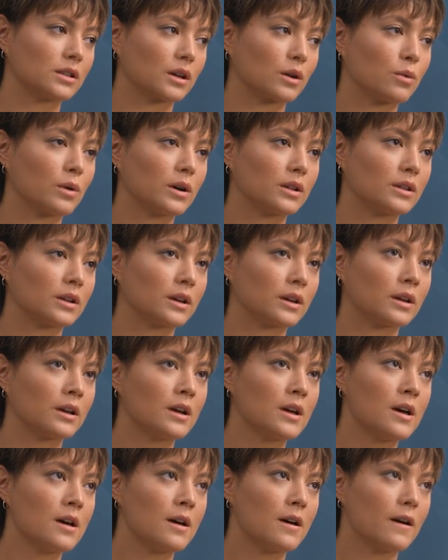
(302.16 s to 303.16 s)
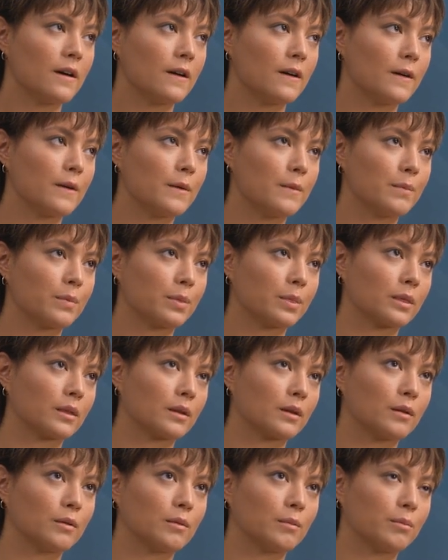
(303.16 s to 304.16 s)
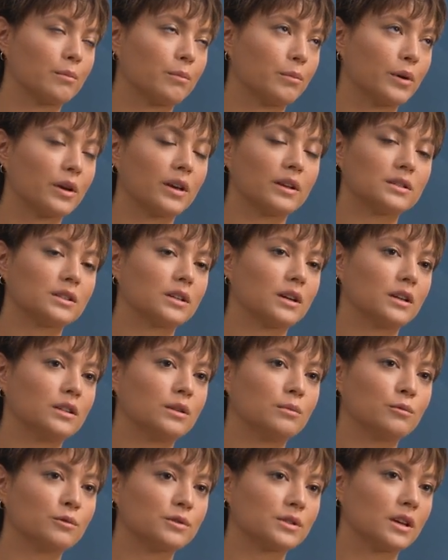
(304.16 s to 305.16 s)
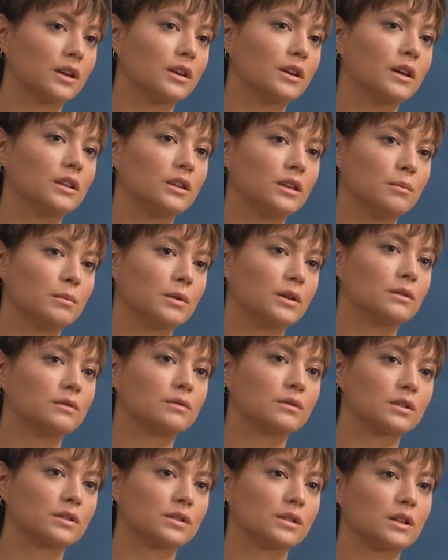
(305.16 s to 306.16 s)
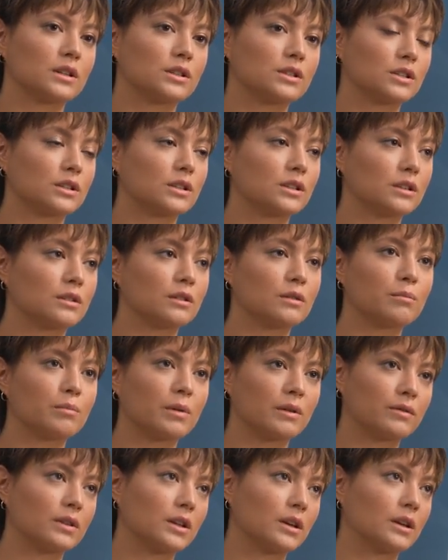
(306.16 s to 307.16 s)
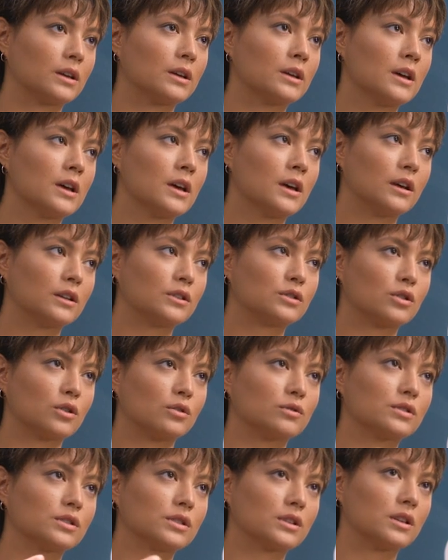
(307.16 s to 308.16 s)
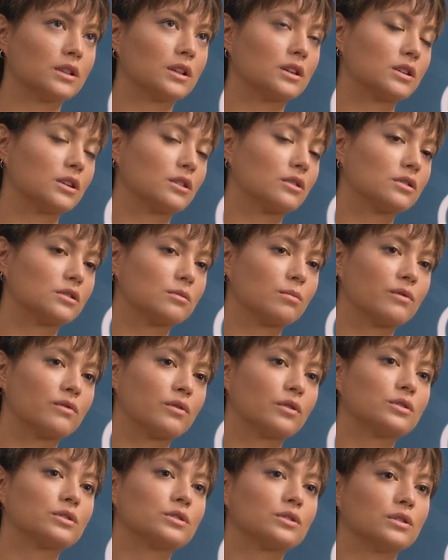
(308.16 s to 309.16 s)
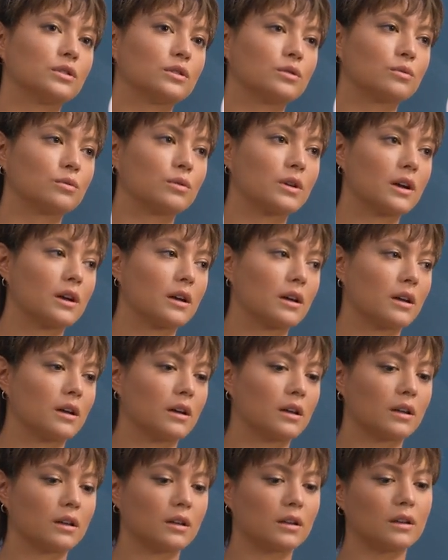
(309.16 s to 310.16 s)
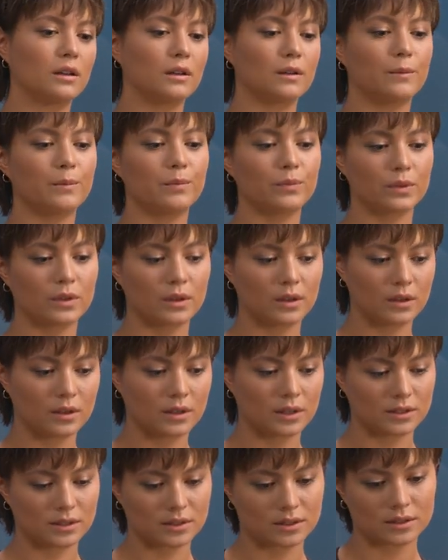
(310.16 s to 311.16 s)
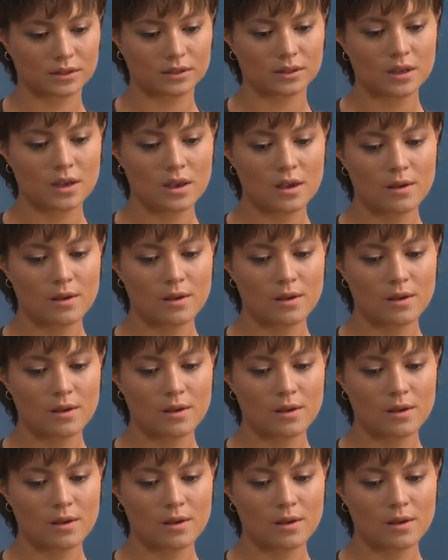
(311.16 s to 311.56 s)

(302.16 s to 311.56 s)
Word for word: zakłada pojęcie animusa i animy, to znaczy pewnej cząstki naszej osobowości, która jest